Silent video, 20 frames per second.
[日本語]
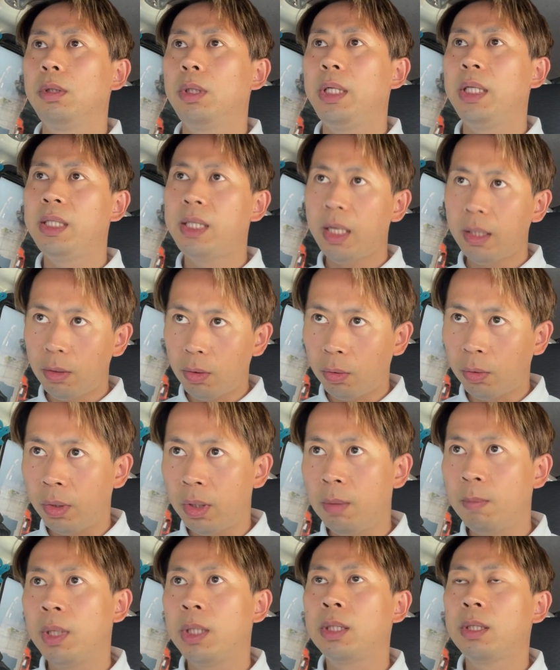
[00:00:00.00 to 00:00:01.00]
うリセット
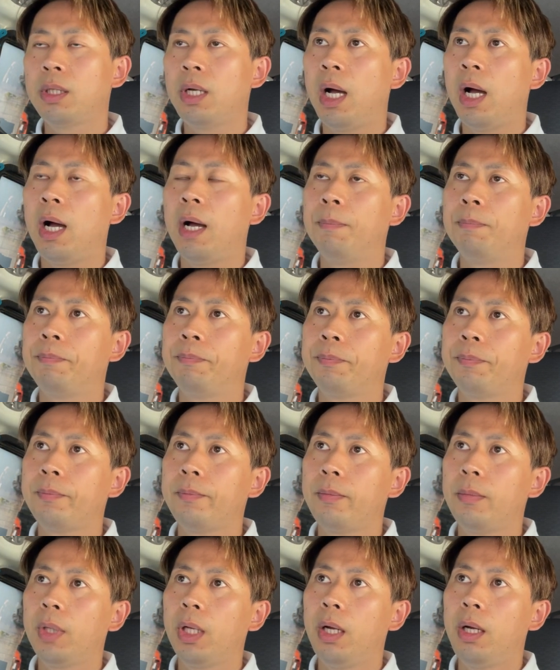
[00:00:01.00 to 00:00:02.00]
といいますか、
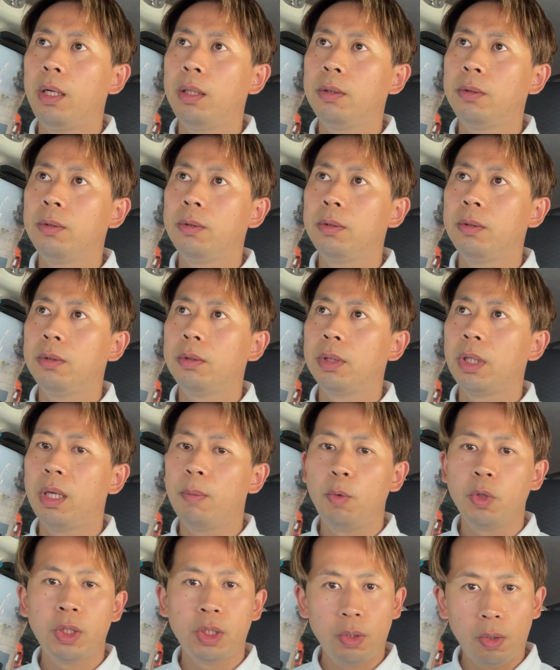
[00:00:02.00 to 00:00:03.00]
あのー、
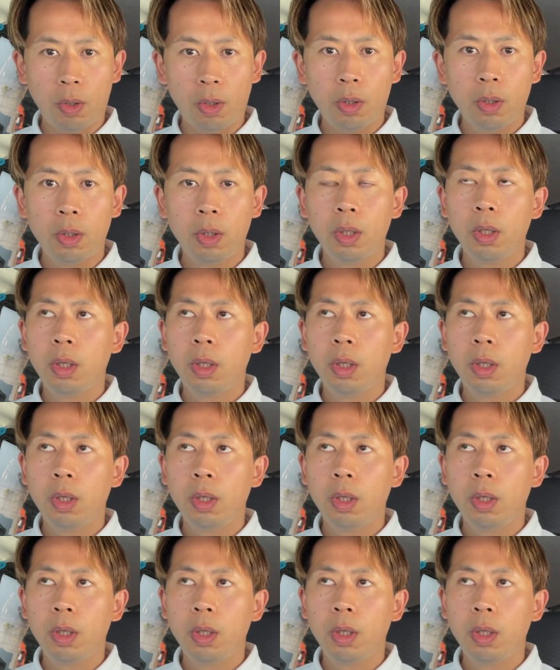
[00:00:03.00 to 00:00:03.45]
気持ちを